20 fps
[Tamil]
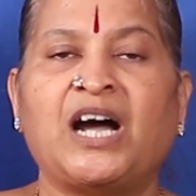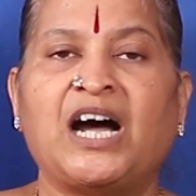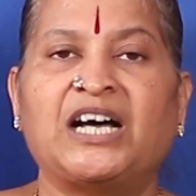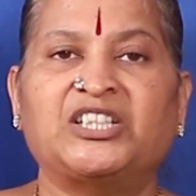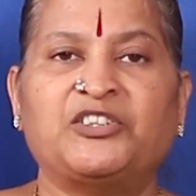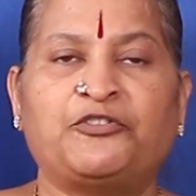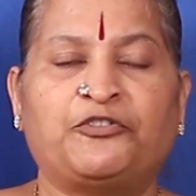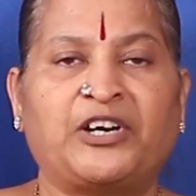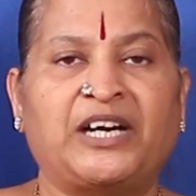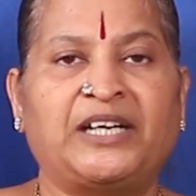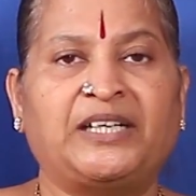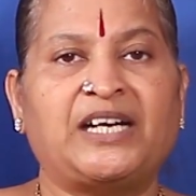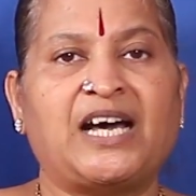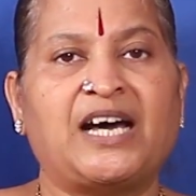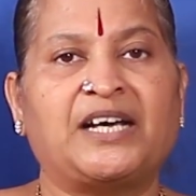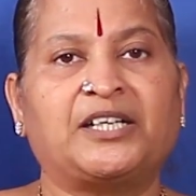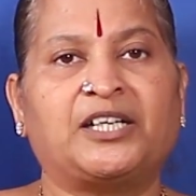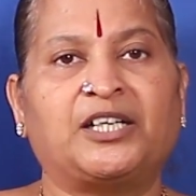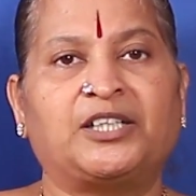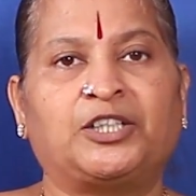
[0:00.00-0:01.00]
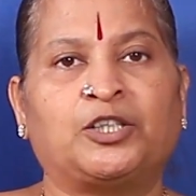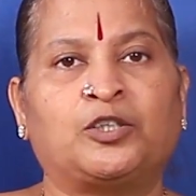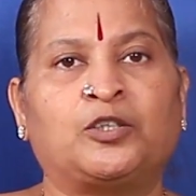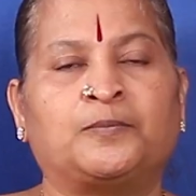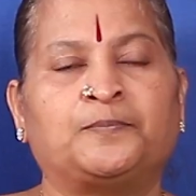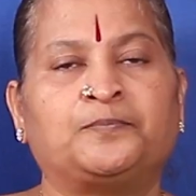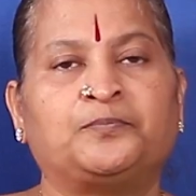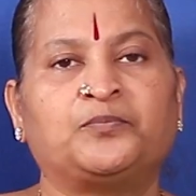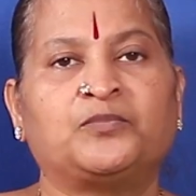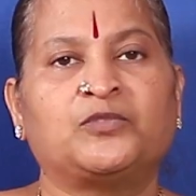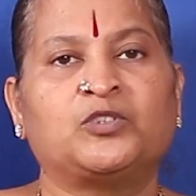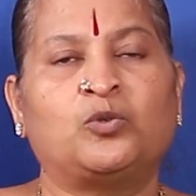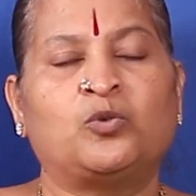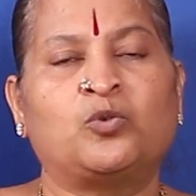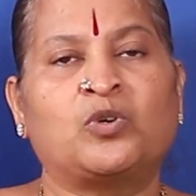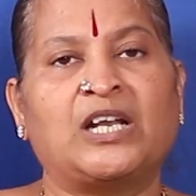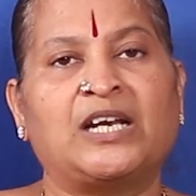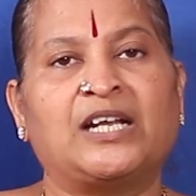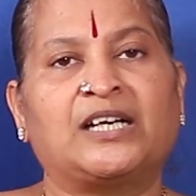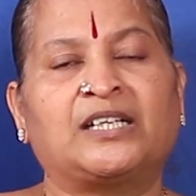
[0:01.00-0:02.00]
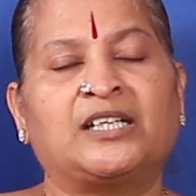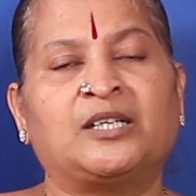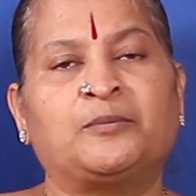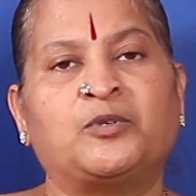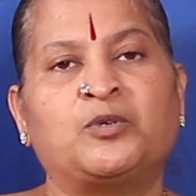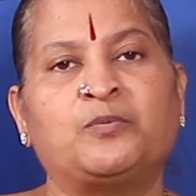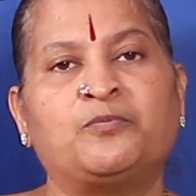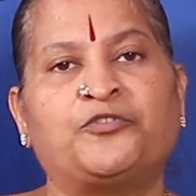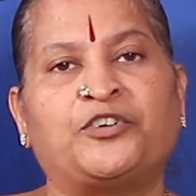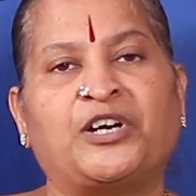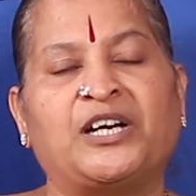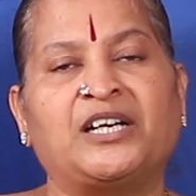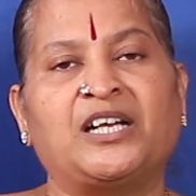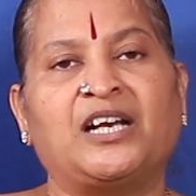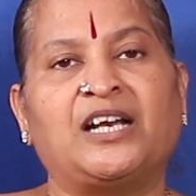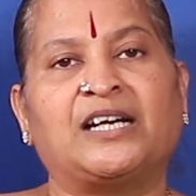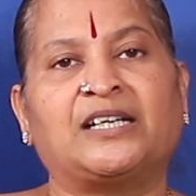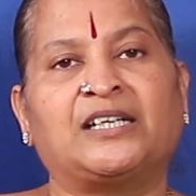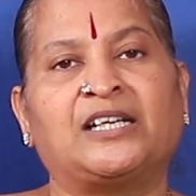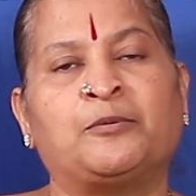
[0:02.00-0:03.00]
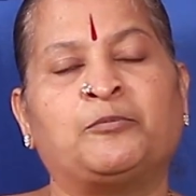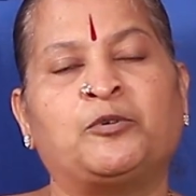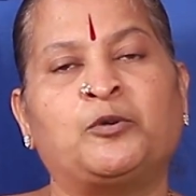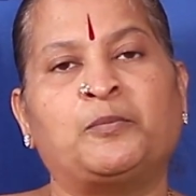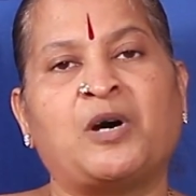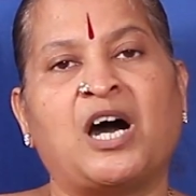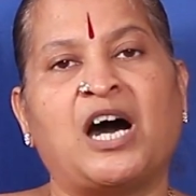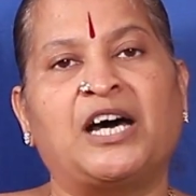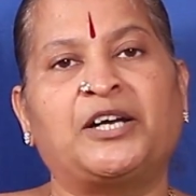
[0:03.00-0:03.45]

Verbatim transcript: அது ஃப்ரெண்டாக இருக்கட்டும் உங்கள் லக்னமும் ஃப்ரெண்டு லக்னமும்